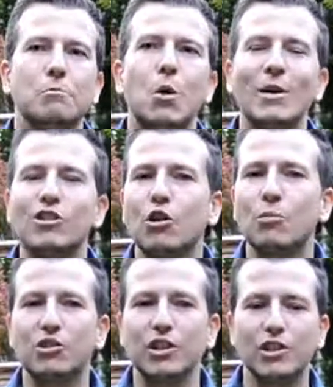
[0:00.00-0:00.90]
momentos
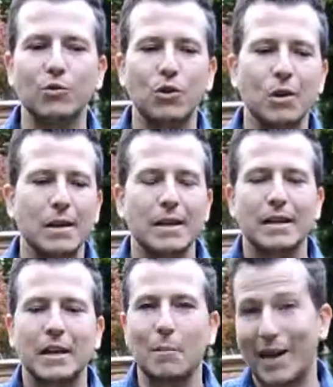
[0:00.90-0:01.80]
positivos
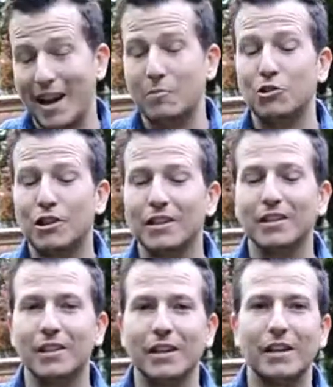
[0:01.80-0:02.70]
que esperamos que
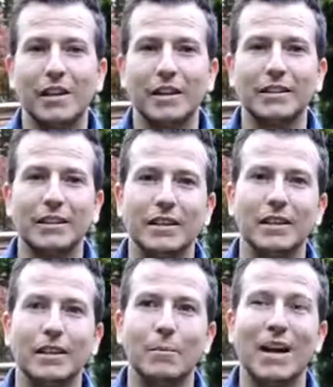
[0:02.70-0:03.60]
se, que se
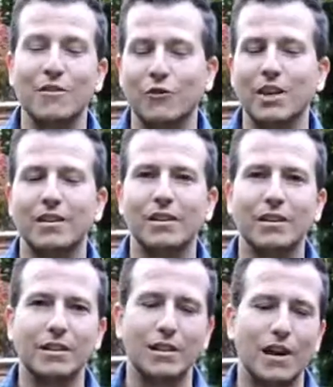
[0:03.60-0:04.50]
manifiesten
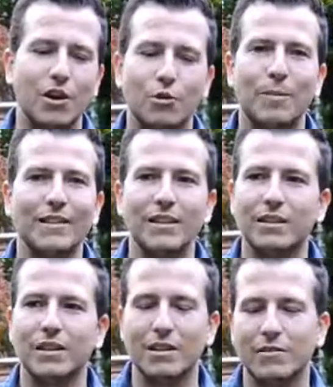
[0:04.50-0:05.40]
y dejarlos
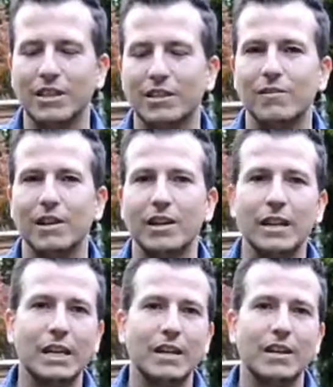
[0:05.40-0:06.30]
patentes y visibles
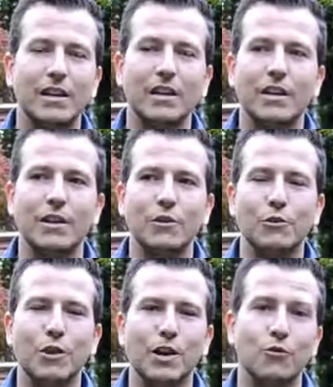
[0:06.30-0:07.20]

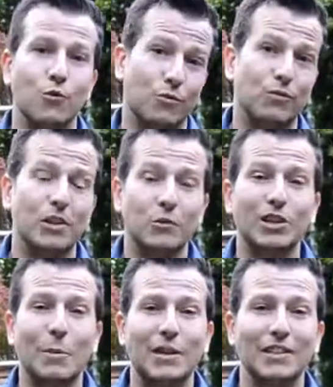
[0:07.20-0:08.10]
en
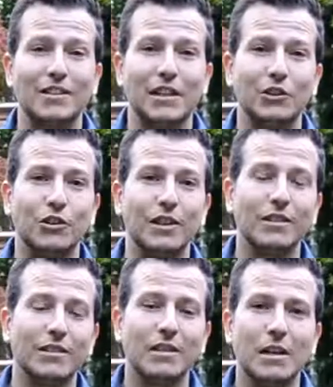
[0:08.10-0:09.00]
nuestras presentaciones.
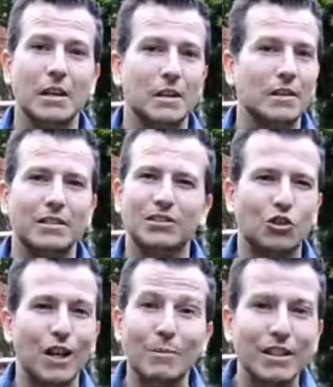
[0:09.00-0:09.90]

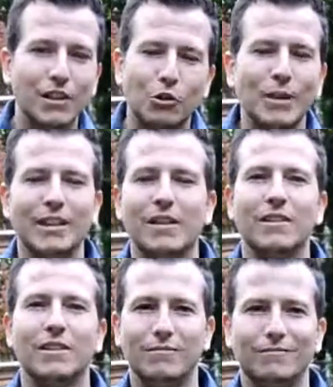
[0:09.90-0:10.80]
Totalmente
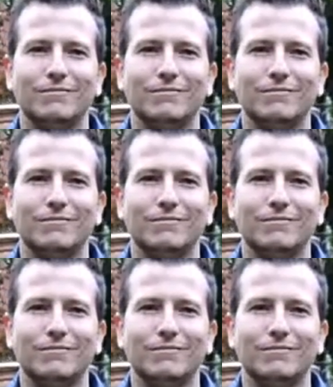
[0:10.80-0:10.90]
recomendable.